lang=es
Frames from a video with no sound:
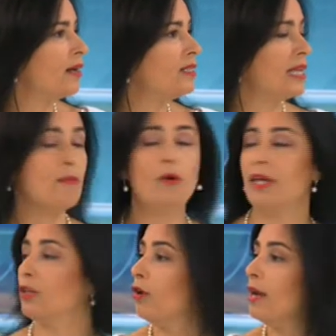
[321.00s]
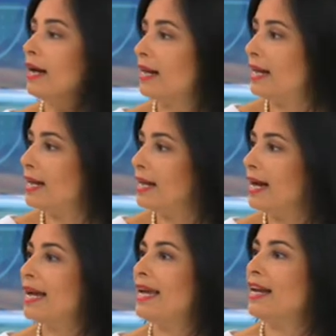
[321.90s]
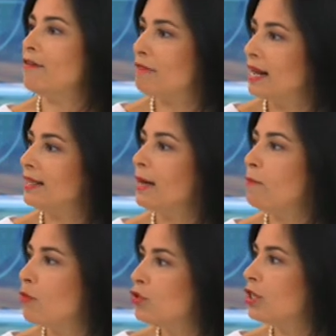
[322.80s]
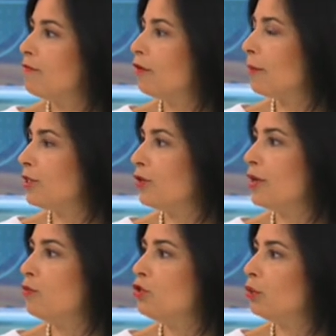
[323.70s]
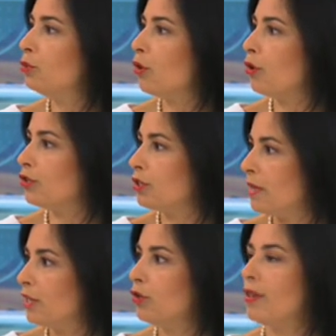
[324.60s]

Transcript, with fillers: seguimos viendo en la clínica que le falta mucha información y mucho autoconocimiento